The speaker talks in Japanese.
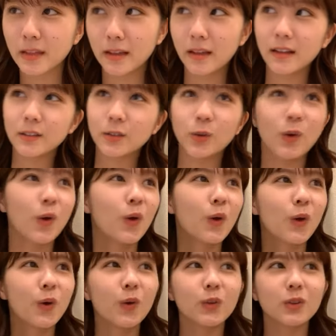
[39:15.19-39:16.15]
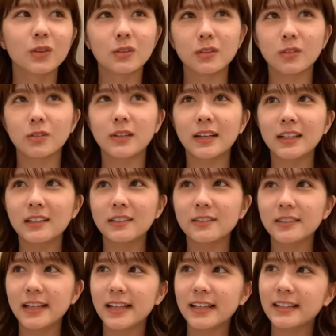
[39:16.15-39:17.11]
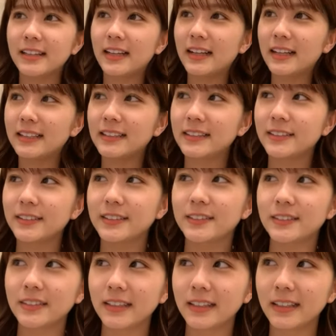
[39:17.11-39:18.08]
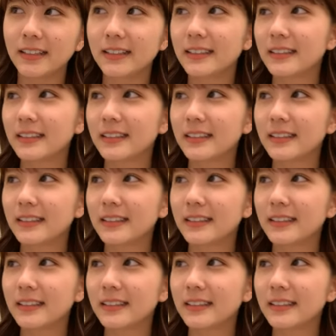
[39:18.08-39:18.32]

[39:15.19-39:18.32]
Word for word: あと隣のレーン並んでる人に